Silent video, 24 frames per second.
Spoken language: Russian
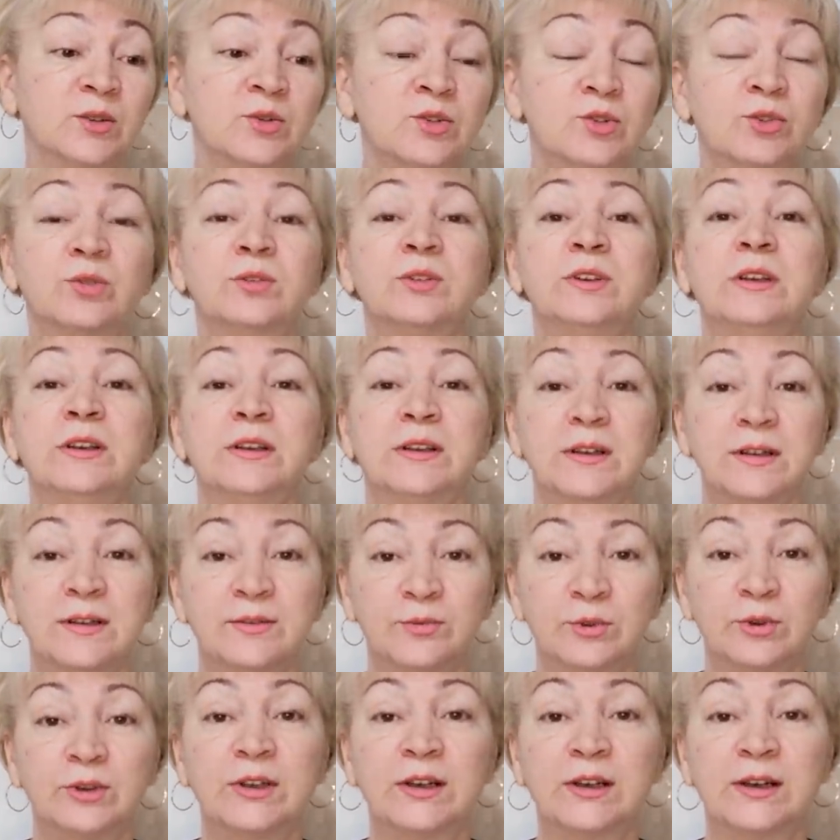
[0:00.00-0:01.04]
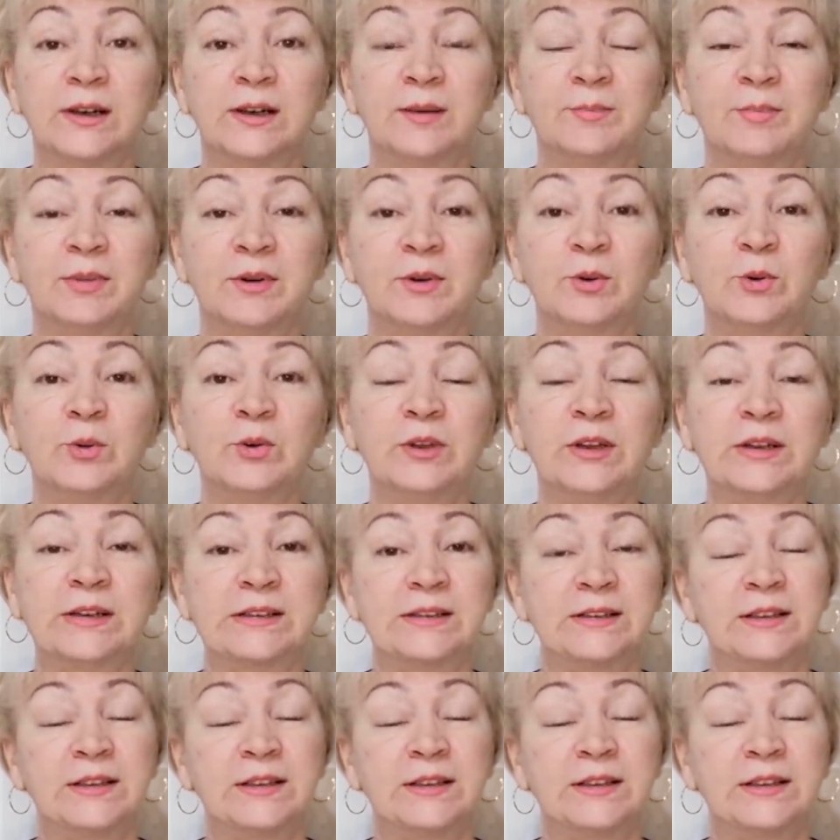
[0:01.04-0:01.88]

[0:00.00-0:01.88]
Но что делать? Вот такая погода.